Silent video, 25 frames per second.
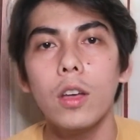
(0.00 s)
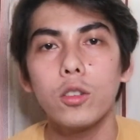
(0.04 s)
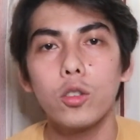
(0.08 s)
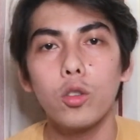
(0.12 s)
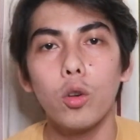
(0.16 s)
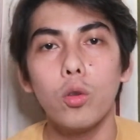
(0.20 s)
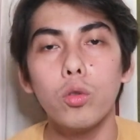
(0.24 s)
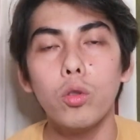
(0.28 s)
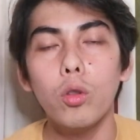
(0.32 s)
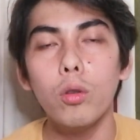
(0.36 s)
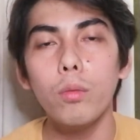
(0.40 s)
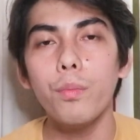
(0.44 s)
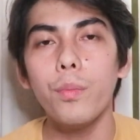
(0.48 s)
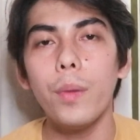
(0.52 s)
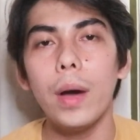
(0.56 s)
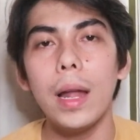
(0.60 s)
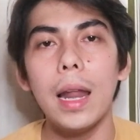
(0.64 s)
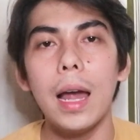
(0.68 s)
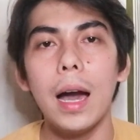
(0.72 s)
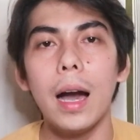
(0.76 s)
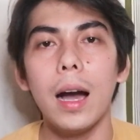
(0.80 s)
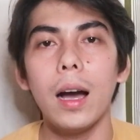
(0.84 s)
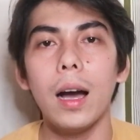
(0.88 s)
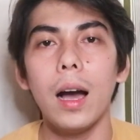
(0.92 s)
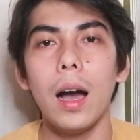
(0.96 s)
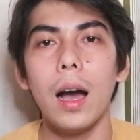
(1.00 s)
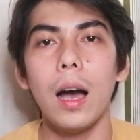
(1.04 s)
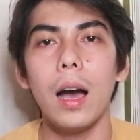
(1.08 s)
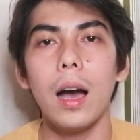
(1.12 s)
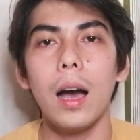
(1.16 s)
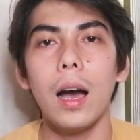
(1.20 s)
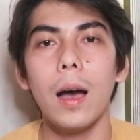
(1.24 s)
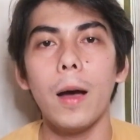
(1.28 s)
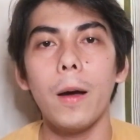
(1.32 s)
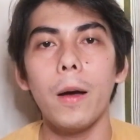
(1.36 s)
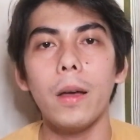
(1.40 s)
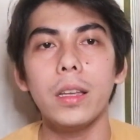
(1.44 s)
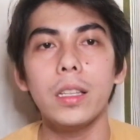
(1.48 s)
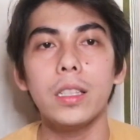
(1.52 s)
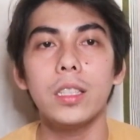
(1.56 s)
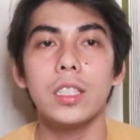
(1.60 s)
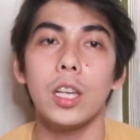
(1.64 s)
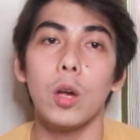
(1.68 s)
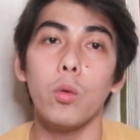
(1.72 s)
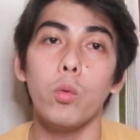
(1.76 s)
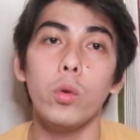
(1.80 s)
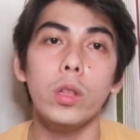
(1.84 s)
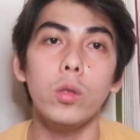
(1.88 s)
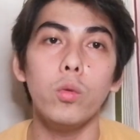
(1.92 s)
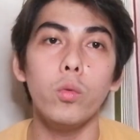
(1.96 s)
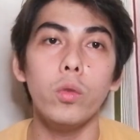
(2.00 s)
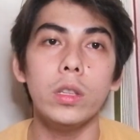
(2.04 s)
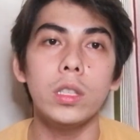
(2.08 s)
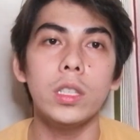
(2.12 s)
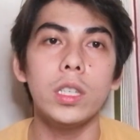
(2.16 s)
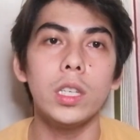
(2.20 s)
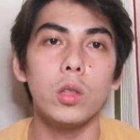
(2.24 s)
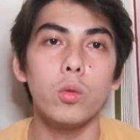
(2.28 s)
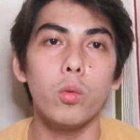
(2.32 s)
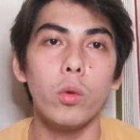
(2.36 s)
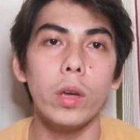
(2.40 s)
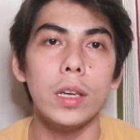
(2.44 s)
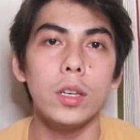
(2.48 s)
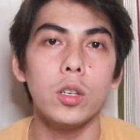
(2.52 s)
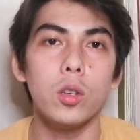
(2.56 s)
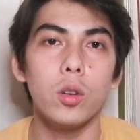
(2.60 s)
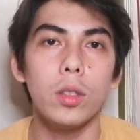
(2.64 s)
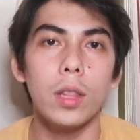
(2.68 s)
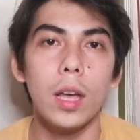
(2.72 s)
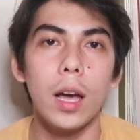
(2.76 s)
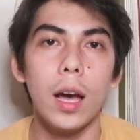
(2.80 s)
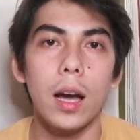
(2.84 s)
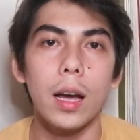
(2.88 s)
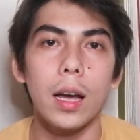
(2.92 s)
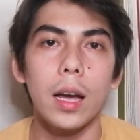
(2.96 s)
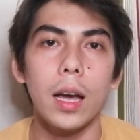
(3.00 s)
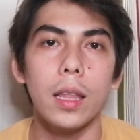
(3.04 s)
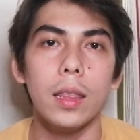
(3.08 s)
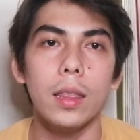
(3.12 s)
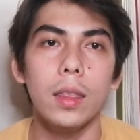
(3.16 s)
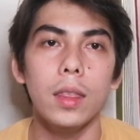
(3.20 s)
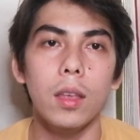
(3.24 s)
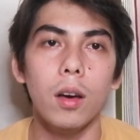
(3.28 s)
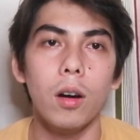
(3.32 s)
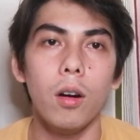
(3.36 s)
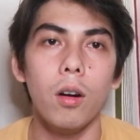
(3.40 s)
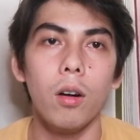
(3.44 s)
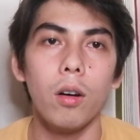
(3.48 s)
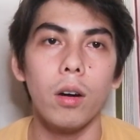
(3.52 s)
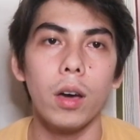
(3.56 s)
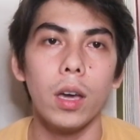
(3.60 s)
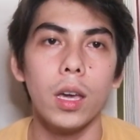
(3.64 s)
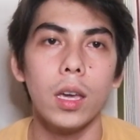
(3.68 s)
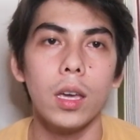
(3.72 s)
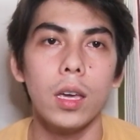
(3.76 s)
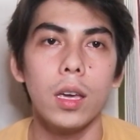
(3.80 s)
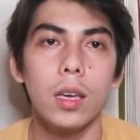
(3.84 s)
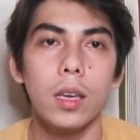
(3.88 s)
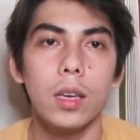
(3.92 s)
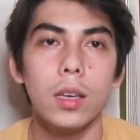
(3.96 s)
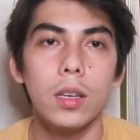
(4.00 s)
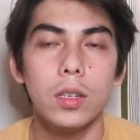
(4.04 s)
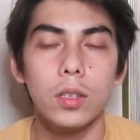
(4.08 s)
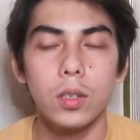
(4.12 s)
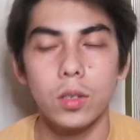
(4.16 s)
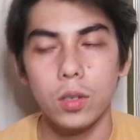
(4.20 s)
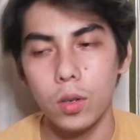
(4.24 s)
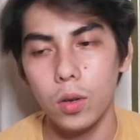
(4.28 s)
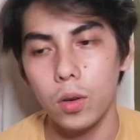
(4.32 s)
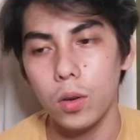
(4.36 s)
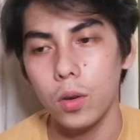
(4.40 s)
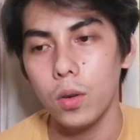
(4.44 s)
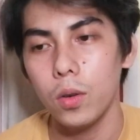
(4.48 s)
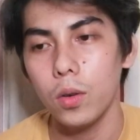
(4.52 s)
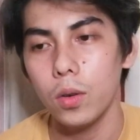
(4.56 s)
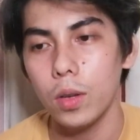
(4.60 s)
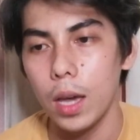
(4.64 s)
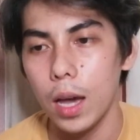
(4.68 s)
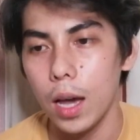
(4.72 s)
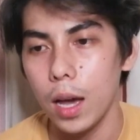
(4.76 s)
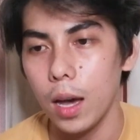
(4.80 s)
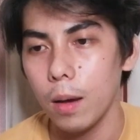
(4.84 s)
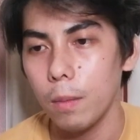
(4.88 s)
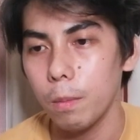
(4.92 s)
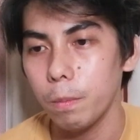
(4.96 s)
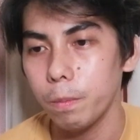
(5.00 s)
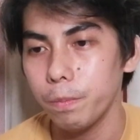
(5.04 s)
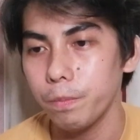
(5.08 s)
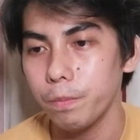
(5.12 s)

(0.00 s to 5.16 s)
So doon pa lang, uh, it's a win-win situation na agad. Okay? So yeah,